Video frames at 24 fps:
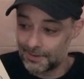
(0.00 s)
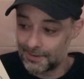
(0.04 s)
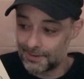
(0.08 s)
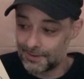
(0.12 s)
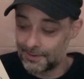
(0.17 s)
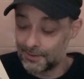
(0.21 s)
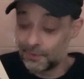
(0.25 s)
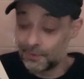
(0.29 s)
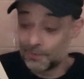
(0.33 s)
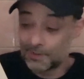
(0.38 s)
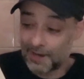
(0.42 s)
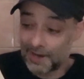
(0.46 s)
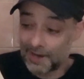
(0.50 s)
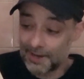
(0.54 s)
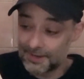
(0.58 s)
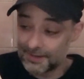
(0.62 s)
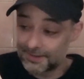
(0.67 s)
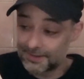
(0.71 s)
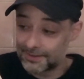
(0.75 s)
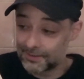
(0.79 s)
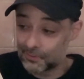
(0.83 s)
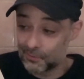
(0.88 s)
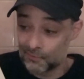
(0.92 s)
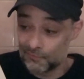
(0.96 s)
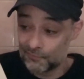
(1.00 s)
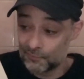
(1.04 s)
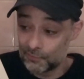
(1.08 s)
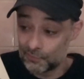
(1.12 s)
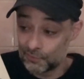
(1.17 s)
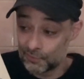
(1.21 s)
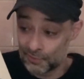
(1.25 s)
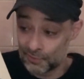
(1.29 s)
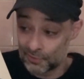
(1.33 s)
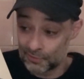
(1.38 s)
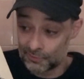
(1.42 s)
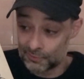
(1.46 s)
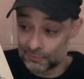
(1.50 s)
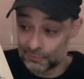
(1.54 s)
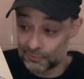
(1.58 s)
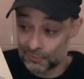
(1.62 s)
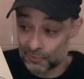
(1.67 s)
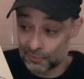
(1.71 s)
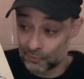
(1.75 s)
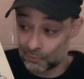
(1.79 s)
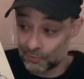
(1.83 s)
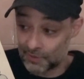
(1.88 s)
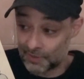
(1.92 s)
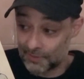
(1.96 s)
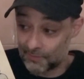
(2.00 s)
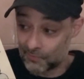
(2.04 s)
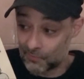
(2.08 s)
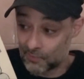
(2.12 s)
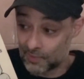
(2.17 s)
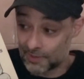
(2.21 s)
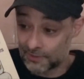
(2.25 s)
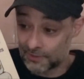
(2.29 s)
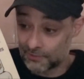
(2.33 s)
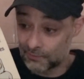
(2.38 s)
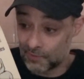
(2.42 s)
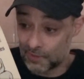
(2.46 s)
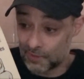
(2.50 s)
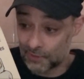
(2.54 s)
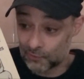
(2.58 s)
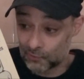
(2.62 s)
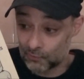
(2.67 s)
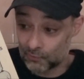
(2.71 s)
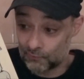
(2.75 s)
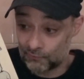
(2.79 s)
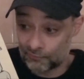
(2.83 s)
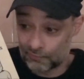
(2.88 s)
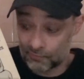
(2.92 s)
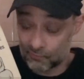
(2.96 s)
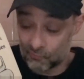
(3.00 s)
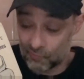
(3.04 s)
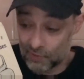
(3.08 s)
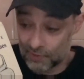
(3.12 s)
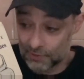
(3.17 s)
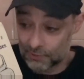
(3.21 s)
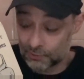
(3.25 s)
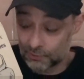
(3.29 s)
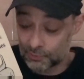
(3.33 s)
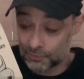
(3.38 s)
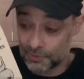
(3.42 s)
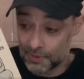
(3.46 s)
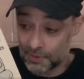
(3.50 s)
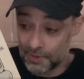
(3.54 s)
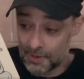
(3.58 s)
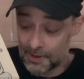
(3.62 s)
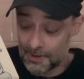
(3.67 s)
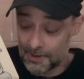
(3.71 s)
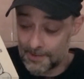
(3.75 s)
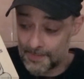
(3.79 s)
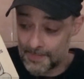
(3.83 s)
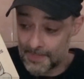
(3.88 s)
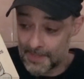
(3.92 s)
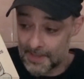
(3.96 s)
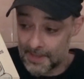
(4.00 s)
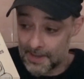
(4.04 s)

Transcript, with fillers: Le crâne était revenu dans le laboratoire depuis moins d'une heure,